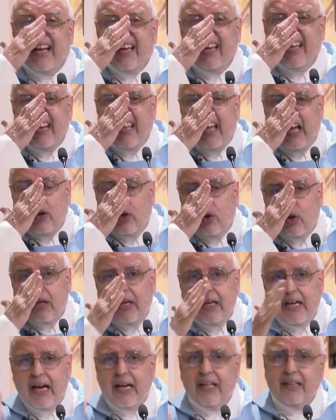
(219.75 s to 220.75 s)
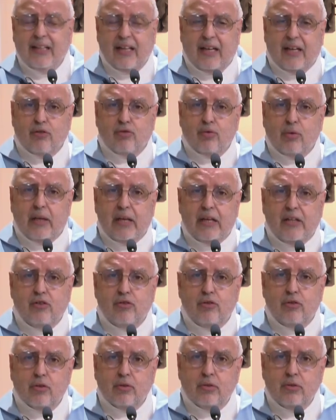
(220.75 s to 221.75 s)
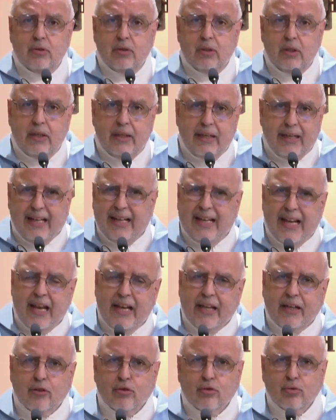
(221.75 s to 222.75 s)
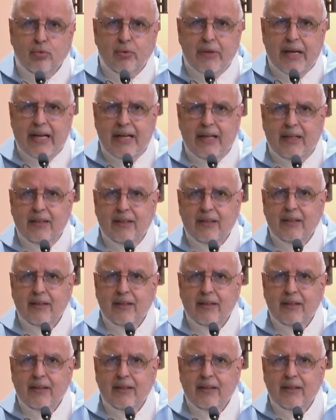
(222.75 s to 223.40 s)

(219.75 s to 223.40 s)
genealogía de Jesucristo en la lectura